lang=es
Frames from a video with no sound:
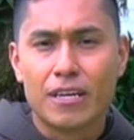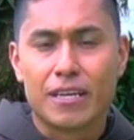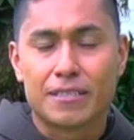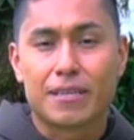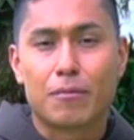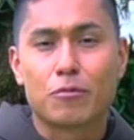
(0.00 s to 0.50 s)

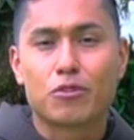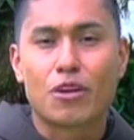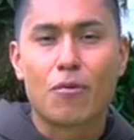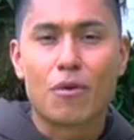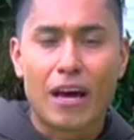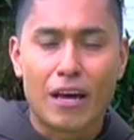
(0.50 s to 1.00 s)
estamos
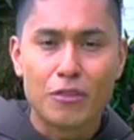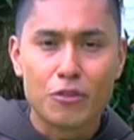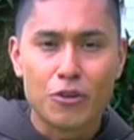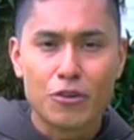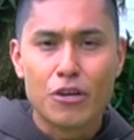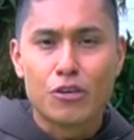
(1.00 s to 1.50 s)

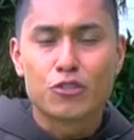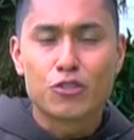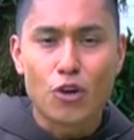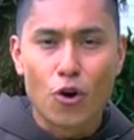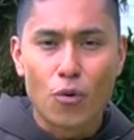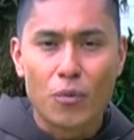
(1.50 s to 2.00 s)
hablando
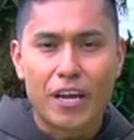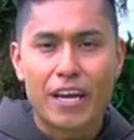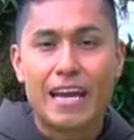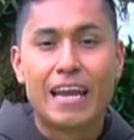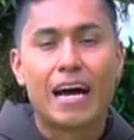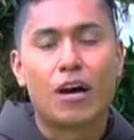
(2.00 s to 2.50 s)
sobre
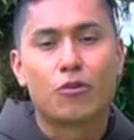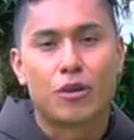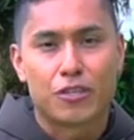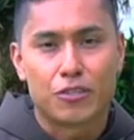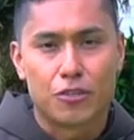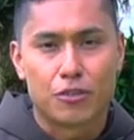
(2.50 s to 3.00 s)
la
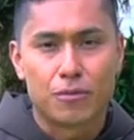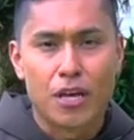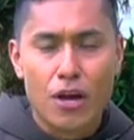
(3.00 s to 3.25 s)
oración.